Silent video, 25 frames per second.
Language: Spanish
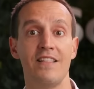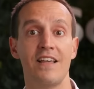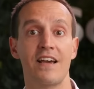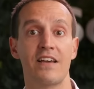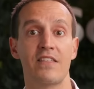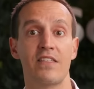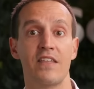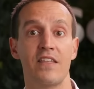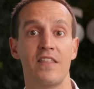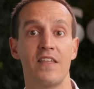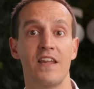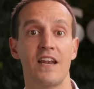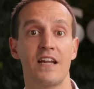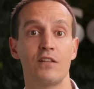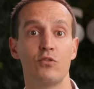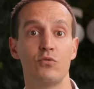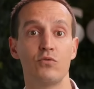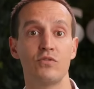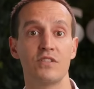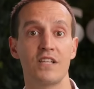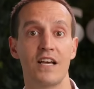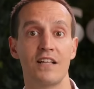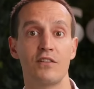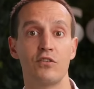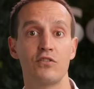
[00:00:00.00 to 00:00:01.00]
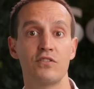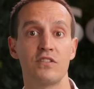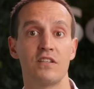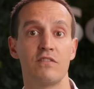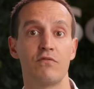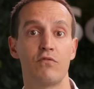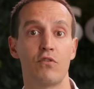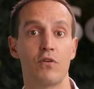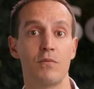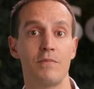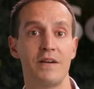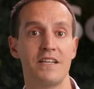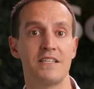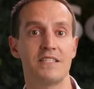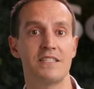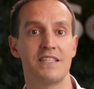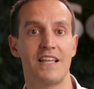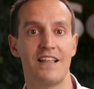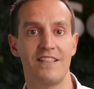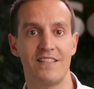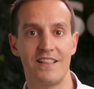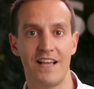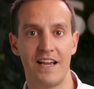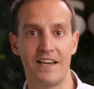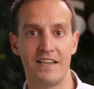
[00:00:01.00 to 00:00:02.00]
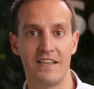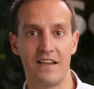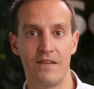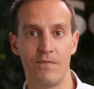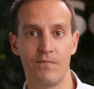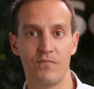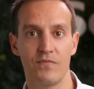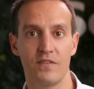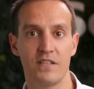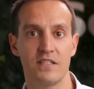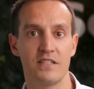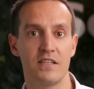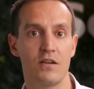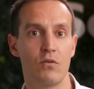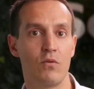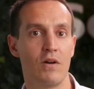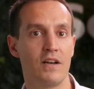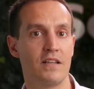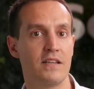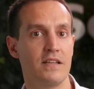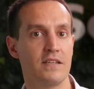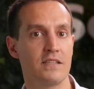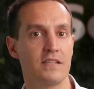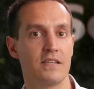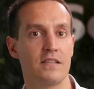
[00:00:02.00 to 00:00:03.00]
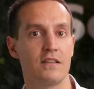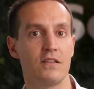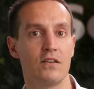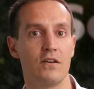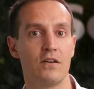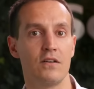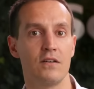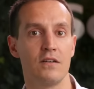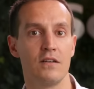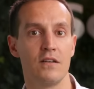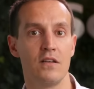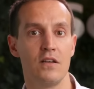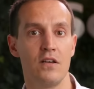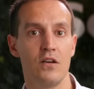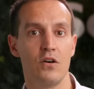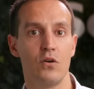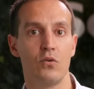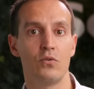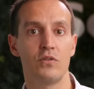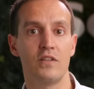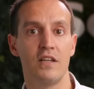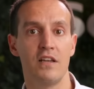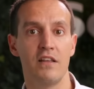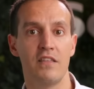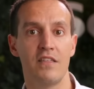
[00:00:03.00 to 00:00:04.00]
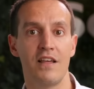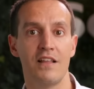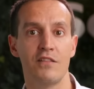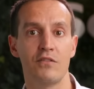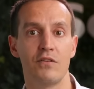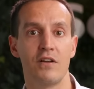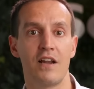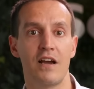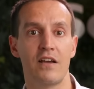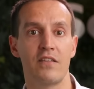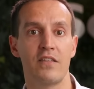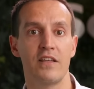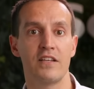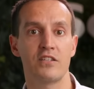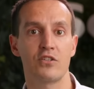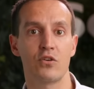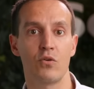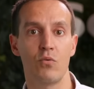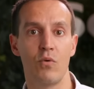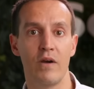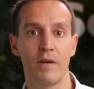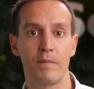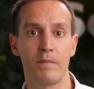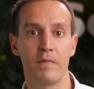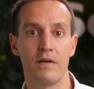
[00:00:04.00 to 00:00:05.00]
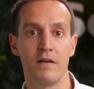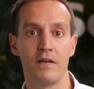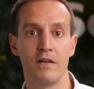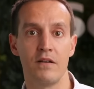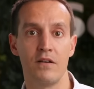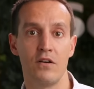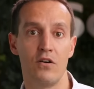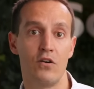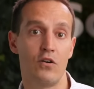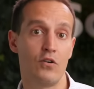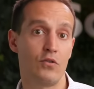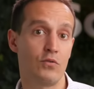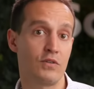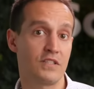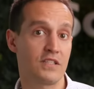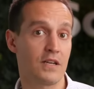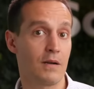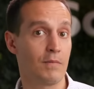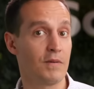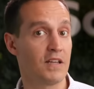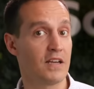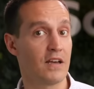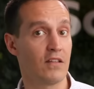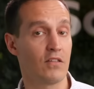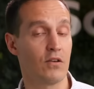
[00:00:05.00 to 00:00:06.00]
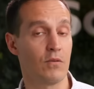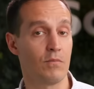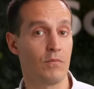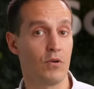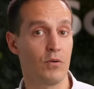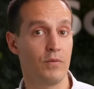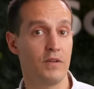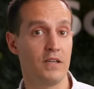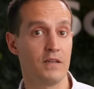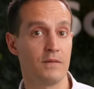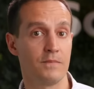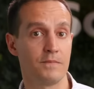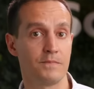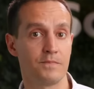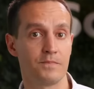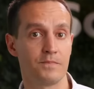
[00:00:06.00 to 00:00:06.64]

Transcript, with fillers: de acceder a tus datos de forma instantánea, desde cualquier sitio, utilizando el acceso web o nuestra aplicación móvil.